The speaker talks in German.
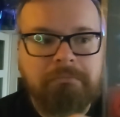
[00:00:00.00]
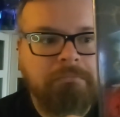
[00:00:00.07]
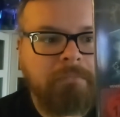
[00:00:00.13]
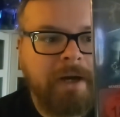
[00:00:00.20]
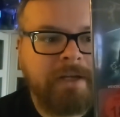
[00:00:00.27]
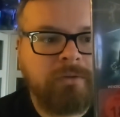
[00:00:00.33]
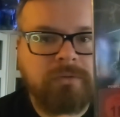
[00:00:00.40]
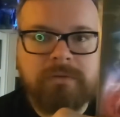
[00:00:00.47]

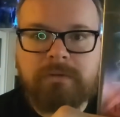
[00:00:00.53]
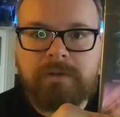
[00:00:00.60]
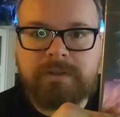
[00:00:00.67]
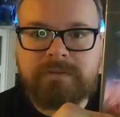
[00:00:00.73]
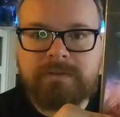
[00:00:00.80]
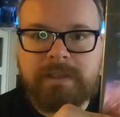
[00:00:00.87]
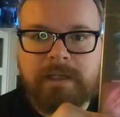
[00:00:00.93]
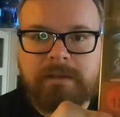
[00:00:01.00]
Meinung
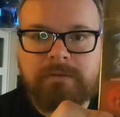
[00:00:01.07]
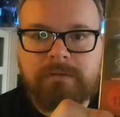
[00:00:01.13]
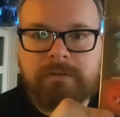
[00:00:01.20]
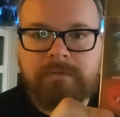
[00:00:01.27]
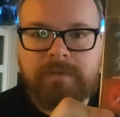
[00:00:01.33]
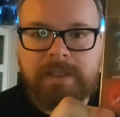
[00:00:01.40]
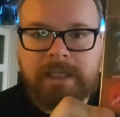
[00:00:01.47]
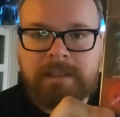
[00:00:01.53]
heutzutage
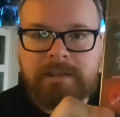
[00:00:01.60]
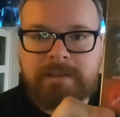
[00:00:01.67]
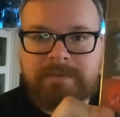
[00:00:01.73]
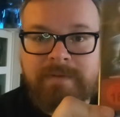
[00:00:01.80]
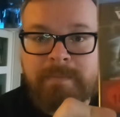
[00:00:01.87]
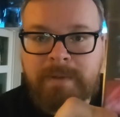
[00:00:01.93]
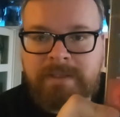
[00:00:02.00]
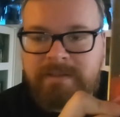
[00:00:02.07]
irgendwie
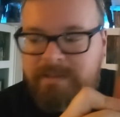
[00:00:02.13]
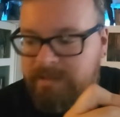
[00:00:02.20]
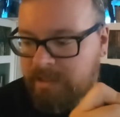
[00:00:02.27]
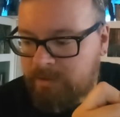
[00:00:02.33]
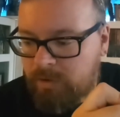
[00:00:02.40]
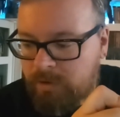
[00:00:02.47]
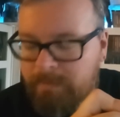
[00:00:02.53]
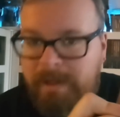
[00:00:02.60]
anders, wenn man sich
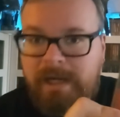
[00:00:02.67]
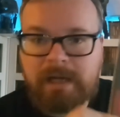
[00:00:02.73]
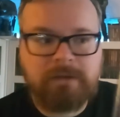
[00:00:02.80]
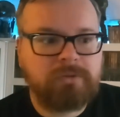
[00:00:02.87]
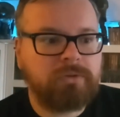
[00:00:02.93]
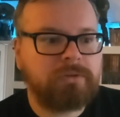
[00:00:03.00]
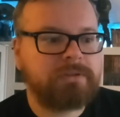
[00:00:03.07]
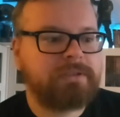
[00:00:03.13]
den nochmal
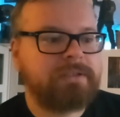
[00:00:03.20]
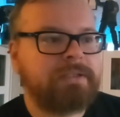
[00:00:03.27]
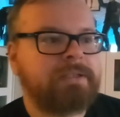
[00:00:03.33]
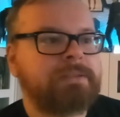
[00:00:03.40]
anguckt.